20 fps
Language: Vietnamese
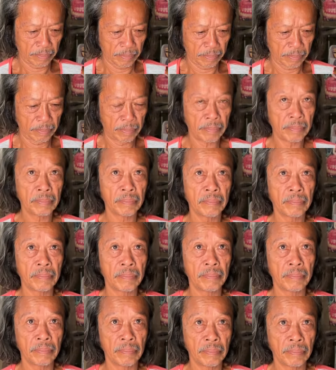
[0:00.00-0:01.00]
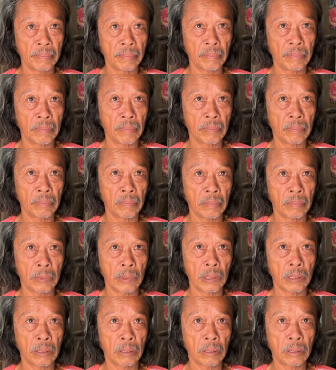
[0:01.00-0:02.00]
trai thì à, không
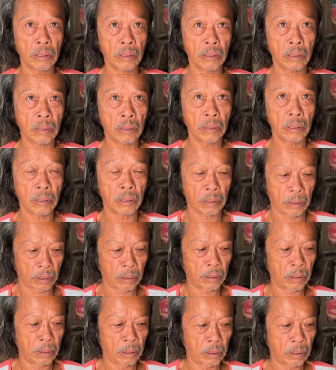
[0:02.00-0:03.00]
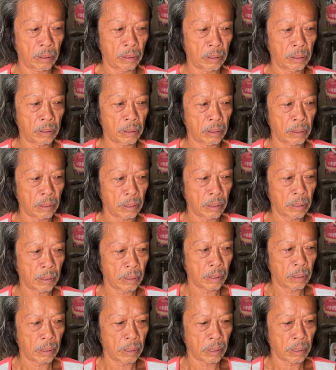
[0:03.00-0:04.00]
chịu ở chung một cái vấn đề thứ nhất là chắc
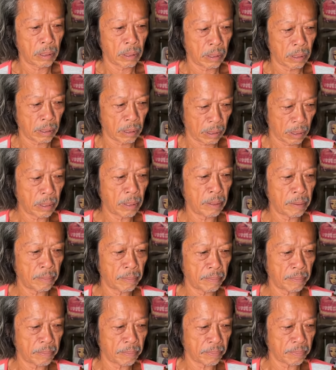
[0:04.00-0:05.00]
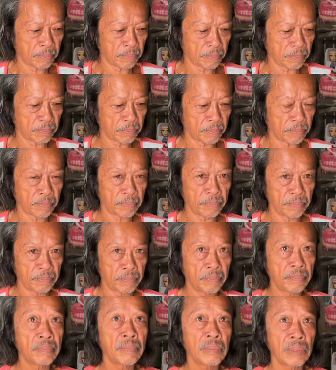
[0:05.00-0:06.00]
nhà chật nè vấn đề thứ hai là chắc
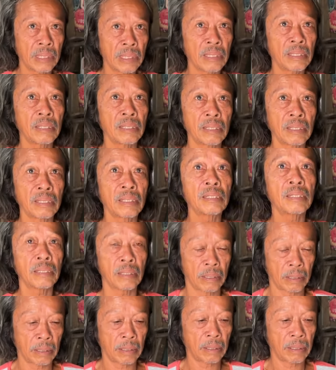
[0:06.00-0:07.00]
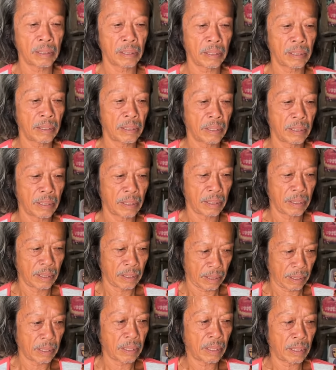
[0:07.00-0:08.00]
ờ, thấy chú vẽ như vậy thì sợ làm phiền chú
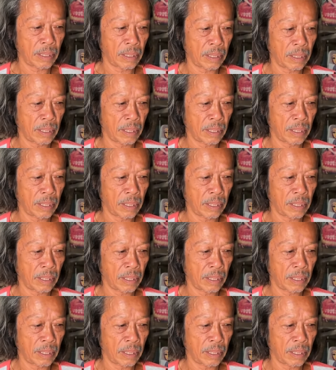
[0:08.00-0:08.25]
hay sao